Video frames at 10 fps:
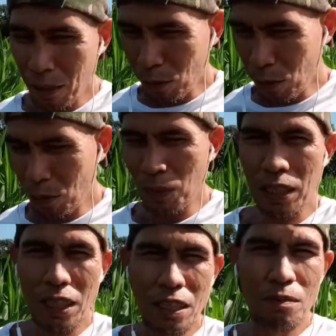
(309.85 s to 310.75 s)
ako
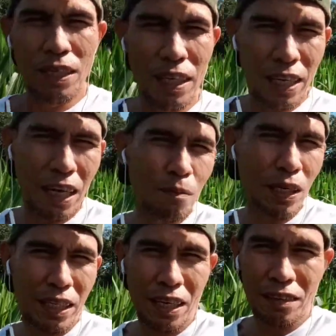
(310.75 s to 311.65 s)
magtanim ng
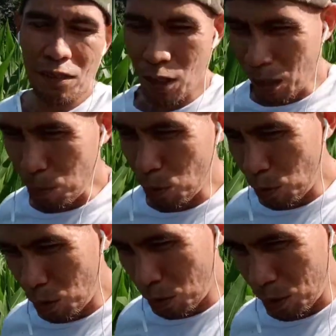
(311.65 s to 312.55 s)
halaman kaso nga po